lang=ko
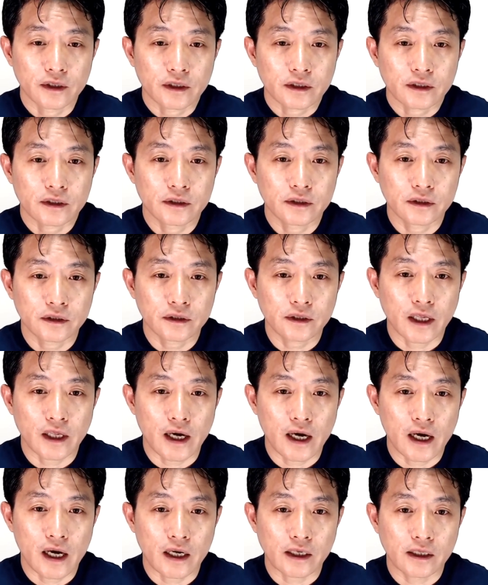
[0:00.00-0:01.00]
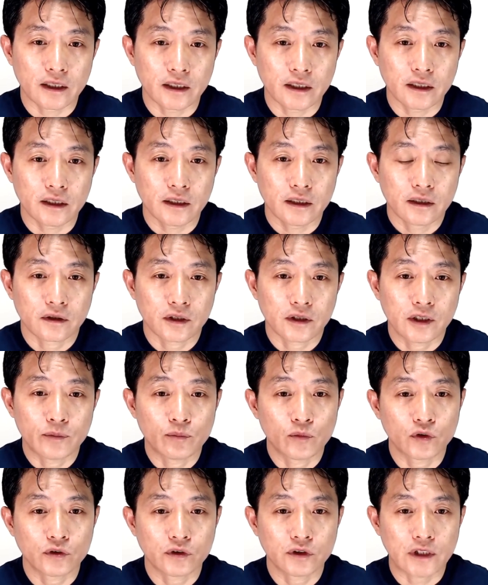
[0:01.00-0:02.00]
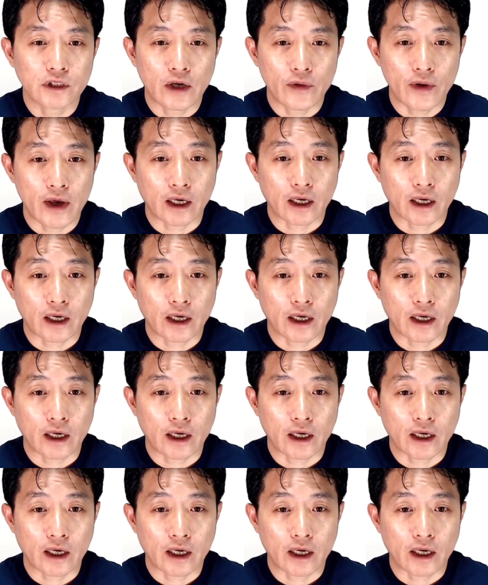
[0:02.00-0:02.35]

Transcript: 그 대학이 인문사회학